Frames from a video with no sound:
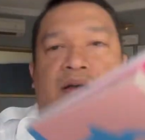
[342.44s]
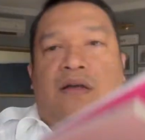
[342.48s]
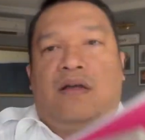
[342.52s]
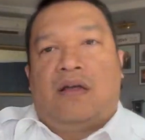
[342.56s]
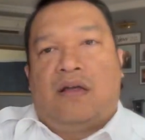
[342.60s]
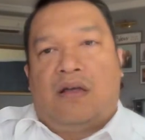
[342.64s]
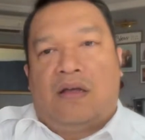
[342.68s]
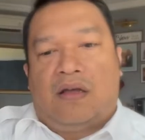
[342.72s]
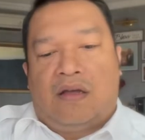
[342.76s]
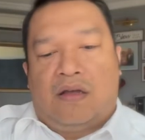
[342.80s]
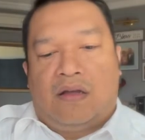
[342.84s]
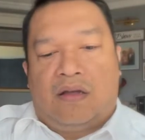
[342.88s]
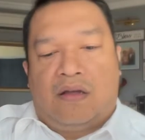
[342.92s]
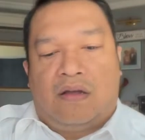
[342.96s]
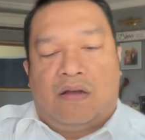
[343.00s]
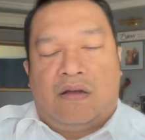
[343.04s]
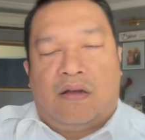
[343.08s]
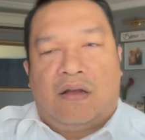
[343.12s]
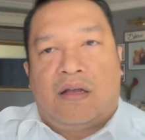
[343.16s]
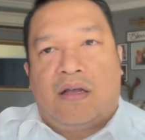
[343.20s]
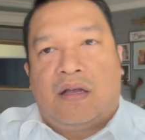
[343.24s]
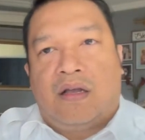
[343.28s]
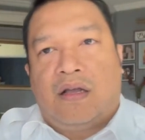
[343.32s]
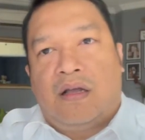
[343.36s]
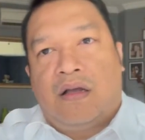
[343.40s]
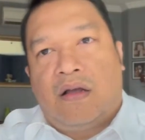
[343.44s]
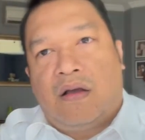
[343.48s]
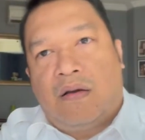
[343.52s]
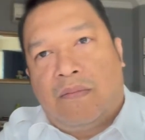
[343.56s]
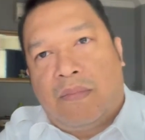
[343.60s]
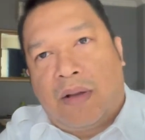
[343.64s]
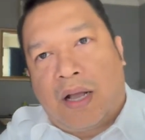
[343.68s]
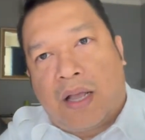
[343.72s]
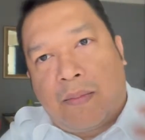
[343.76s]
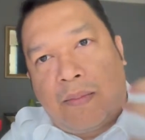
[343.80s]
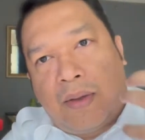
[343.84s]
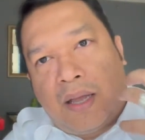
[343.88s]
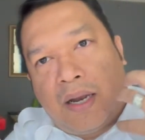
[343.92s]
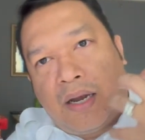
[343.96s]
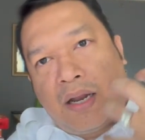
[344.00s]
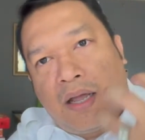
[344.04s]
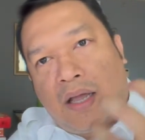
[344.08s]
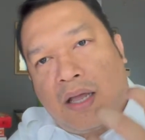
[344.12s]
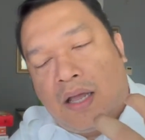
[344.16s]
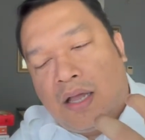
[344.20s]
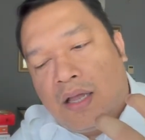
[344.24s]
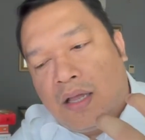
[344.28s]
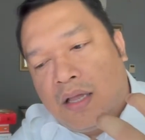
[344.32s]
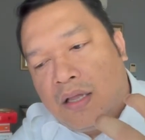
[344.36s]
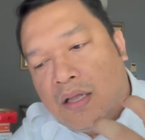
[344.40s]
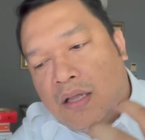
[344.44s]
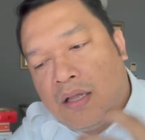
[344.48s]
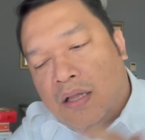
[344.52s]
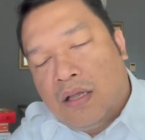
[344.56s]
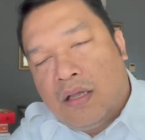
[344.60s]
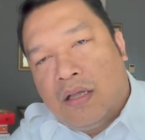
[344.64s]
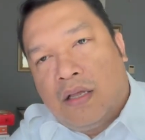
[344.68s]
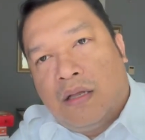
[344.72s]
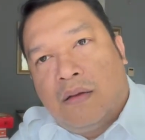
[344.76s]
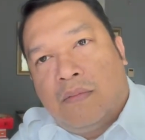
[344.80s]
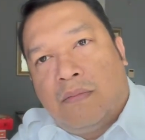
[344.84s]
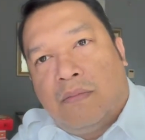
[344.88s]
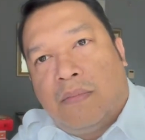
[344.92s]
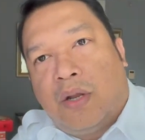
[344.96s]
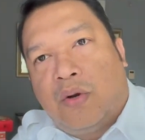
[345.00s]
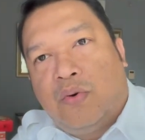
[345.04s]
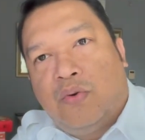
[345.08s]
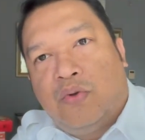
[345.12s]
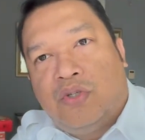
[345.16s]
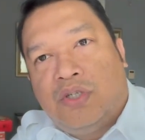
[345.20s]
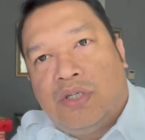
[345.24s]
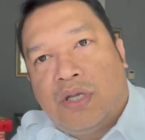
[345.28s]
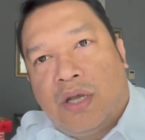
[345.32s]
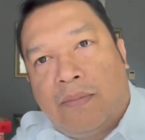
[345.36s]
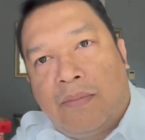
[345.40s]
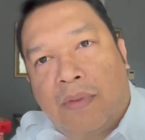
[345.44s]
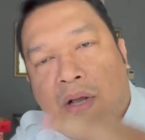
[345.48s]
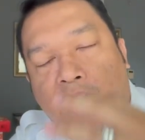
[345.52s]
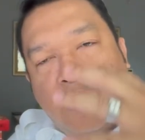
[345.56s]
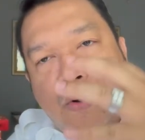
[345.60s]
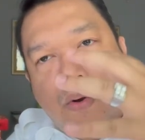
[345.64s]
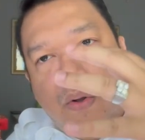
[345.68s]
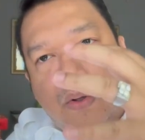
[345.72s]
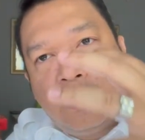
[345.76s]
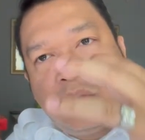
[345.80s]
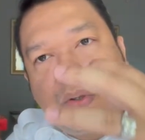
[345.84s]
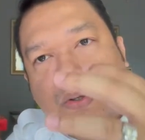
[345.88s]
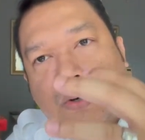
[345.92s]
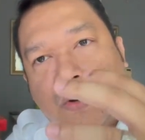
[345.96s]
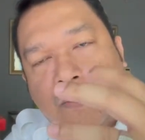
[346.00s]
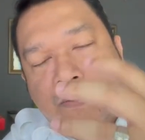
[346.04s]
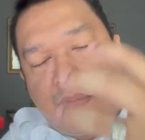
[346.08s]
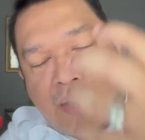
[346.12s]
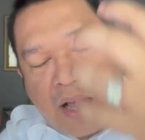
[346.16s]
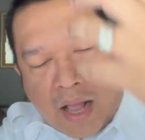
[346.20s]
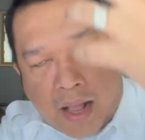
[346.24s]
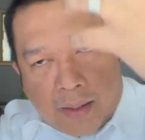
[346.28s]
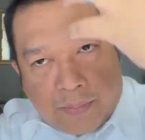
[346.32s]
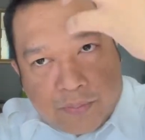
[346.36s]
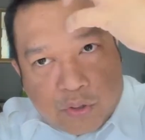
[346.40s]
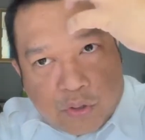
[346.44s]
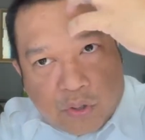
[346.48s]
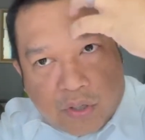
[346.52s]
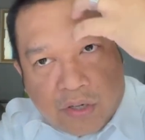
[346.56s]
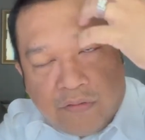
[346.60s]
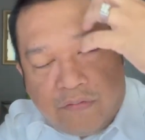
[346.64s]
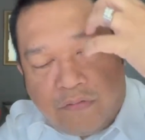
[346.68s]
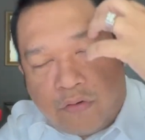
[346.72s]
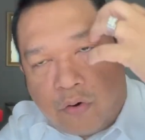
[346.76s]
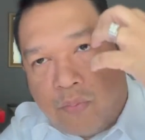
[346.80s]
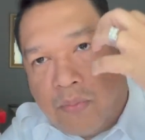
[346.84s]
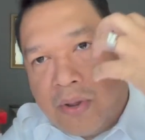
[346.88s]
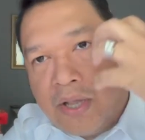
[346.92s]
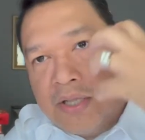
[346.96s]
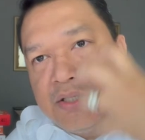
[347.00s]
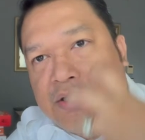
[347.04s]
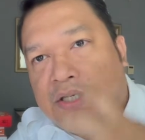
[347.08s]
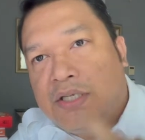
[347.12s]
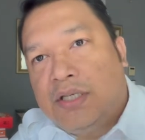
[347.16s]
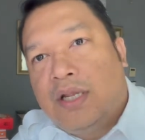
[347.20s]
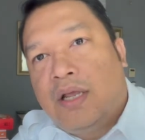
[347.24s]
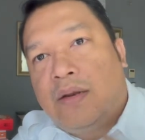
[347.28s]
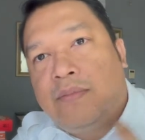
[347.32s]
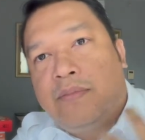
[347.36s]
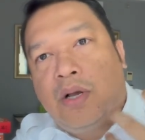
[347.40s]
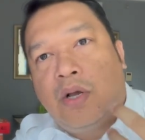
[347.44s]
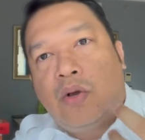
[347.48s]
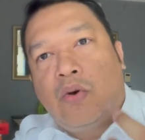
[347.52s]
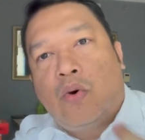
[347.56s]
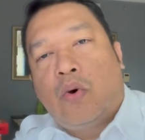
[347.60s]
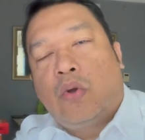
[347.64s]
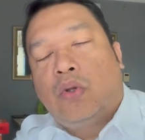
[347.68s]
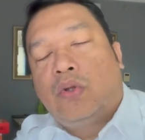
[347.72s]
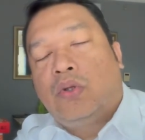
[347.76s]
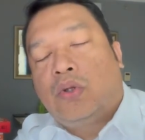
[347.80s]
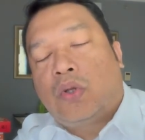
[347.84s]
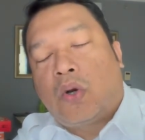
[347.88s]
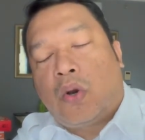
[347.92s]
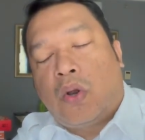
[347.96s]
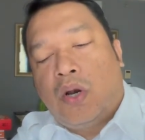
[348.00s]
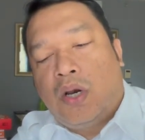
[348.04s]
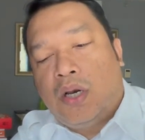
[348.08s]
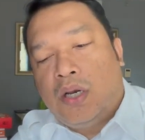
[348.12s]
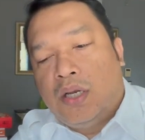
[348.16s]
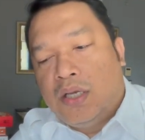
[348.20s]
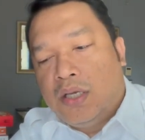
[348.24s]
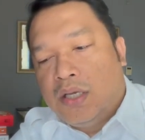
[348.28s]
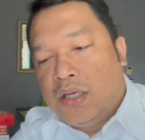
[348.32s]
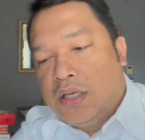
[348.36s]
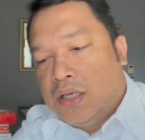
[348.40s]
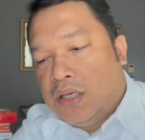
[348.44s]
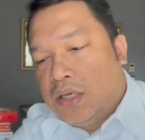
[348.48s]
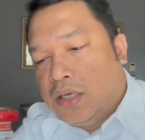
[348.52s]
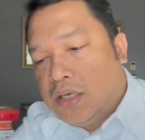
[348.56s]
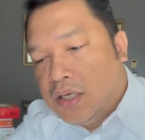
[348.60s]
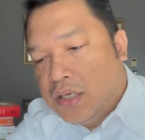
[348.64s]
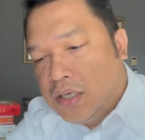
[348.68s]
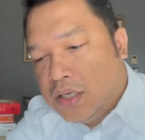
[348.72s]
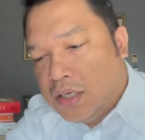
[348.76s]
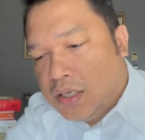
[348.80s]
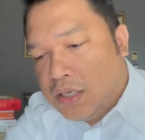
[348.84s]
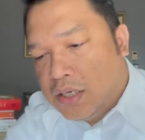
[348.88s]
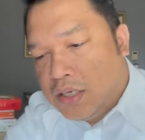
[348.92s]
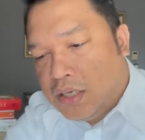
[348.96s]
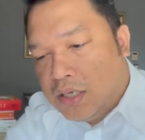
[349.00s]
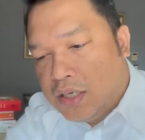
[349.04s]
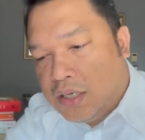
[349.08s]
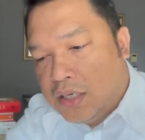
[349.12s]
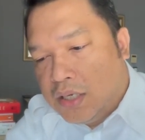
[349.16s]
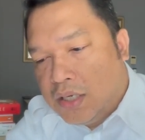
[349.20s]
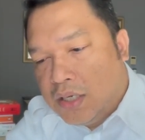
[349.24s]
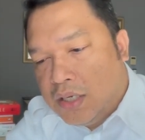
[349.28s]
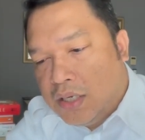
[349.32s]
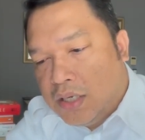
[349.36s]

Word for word: Nah, bagaimana manusia mengkontrol, mengabsorb informasi dan mengkontrol uh,